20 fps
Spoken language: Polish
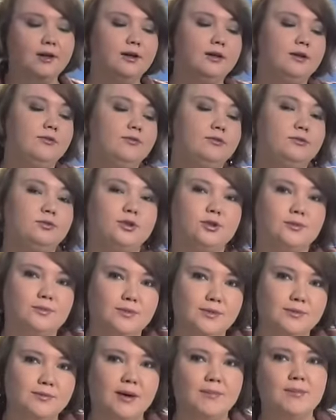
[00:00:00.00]
e, w
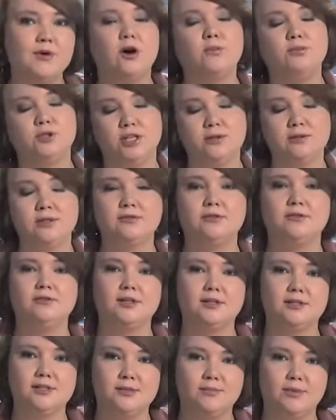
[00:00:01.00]
którym mamy obszerny
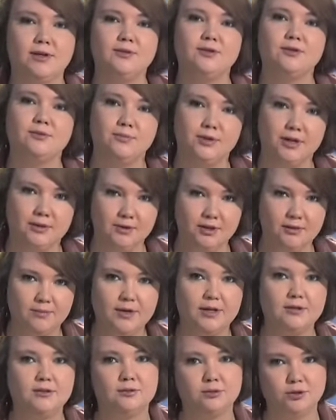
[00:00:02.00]
wywiad z panią premier
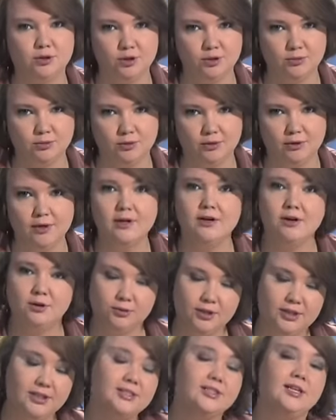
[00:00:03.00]
Beatą Szydło,
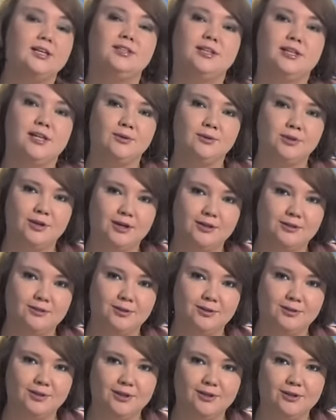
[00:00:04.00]
która jest także
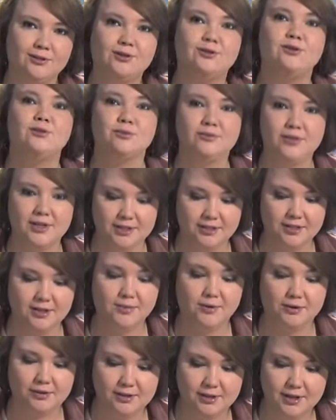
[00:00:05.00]
laureatką Nagrody Klubów Gazety
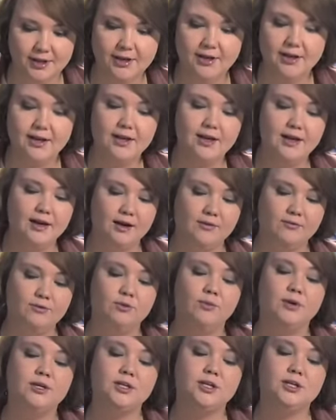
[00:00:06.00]
Polskiej. W
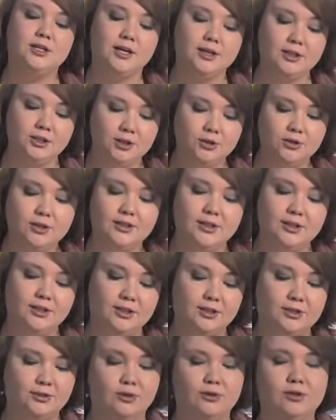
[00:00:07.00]
numerze także dodatek
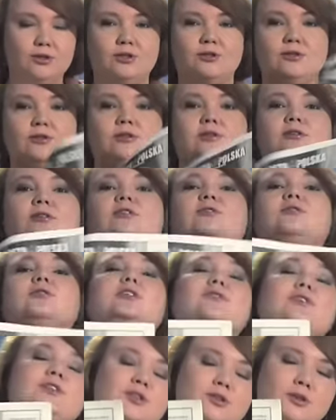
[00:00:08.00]
historyczny
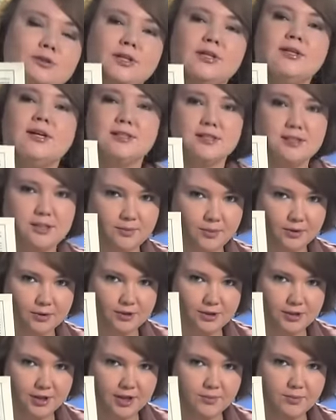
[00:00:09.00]
190 lat Gazety
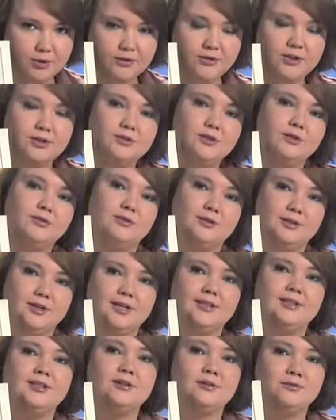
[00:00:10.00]
Polskiej poświęcony
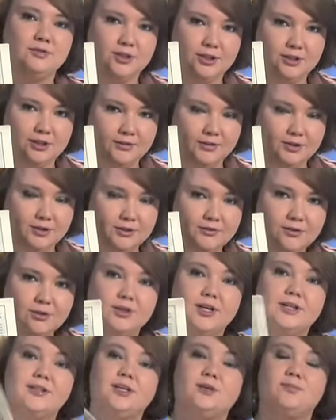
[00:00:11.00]
Henrykowi Sienkiewiczowi,
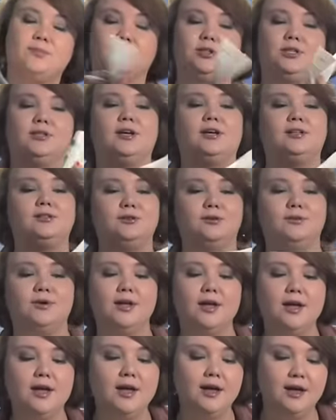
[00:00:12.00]
dodatek pod redakcją
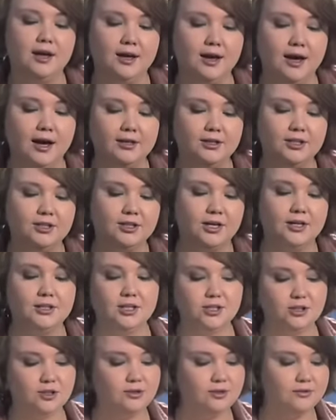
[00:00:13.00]
e,
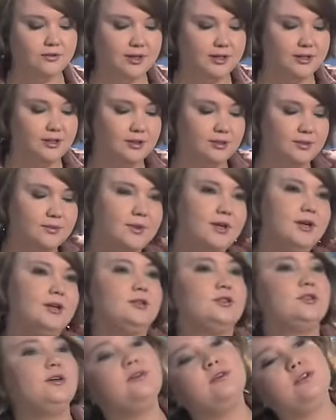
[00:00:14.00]
Agnieszki Kowalczyk.
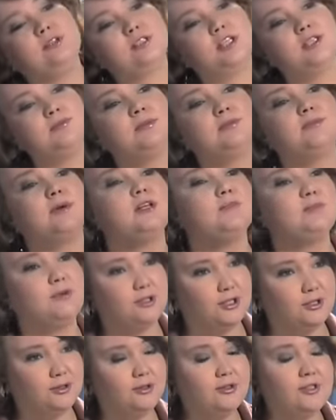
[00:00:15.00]
Skoro skoro jesteśmy, panie
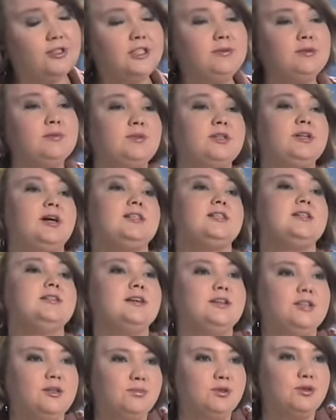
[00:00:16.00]
pośle, skoro jesteśmy przy
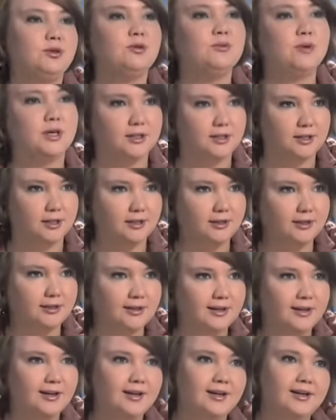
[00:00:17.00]
gazetach i przy okładkach,
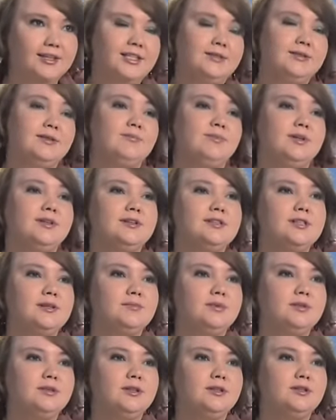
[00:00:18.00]
chciałam pana
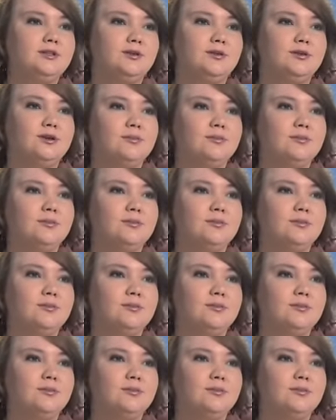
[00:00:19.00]
zapytać o